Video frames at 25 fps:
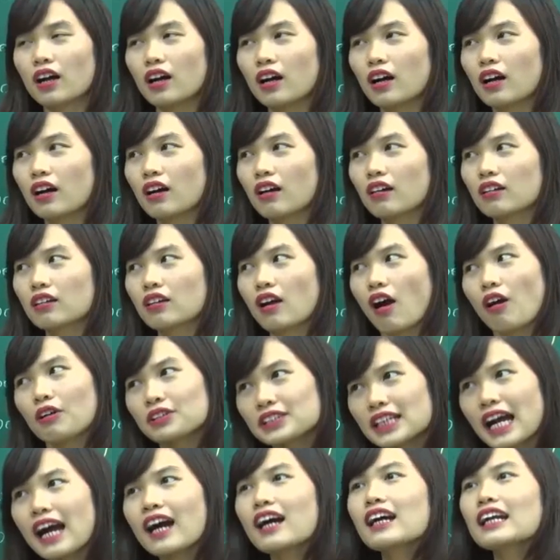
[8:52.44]
À,
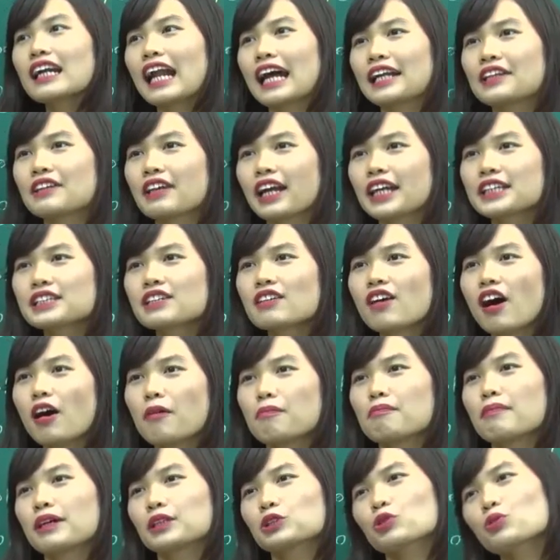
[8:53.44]
có chăng là những cái trường
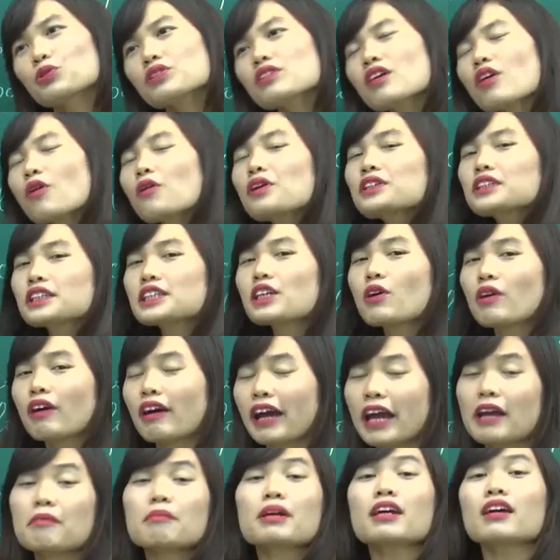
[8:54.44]
hợp mà chút nữa cô giới thiệu
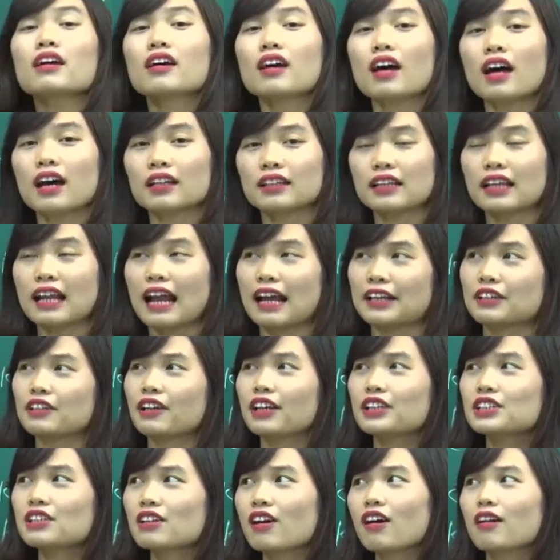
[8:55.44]
các em ấy thì là
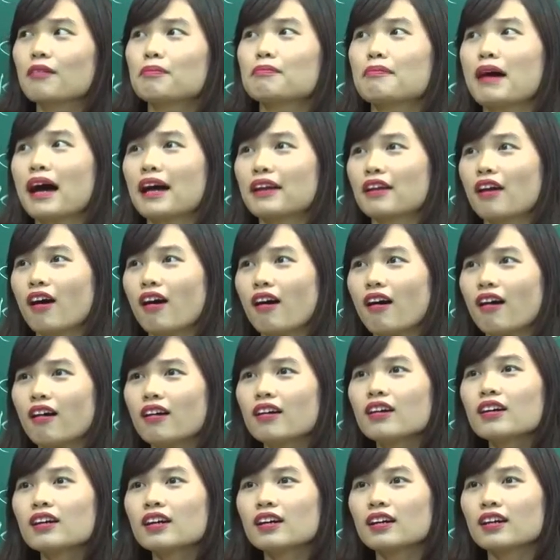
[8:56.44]
những cái trường hợp mà
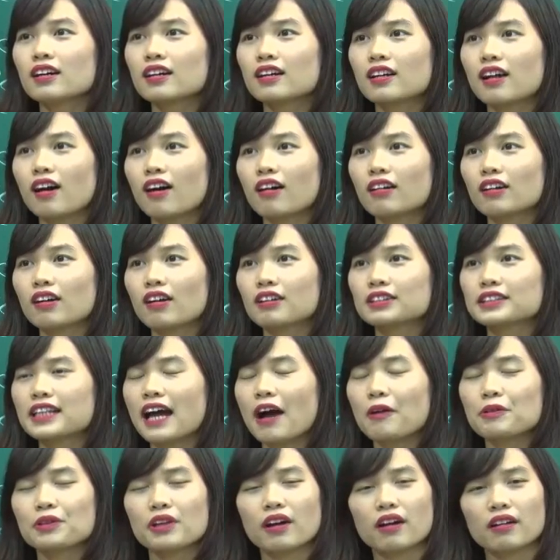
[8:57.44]
nó nó nó
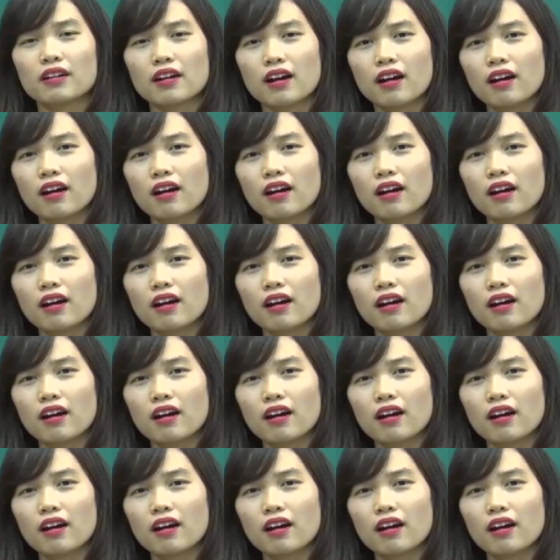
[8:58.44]
sao nhỉ?